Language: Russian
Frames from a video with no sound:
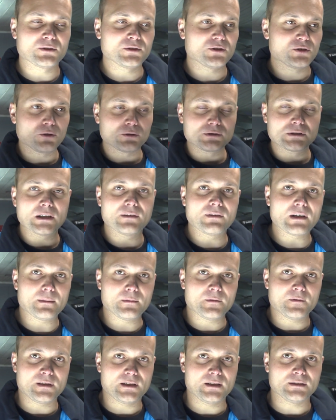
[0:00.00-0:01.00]
то есть долгое
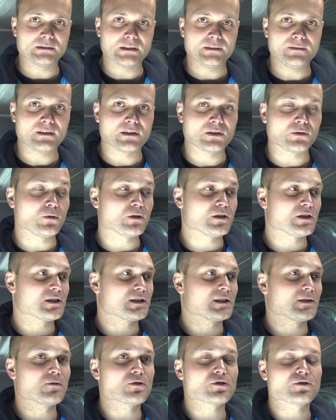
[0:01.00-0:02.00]
время висел на Авито, только
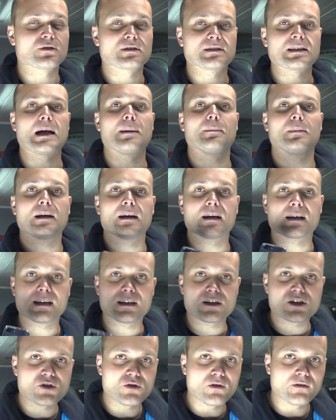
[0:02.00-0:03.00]
из-за того, что сам
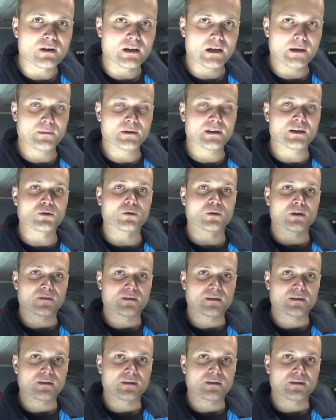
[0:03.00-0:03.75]
Range Rover, именно тот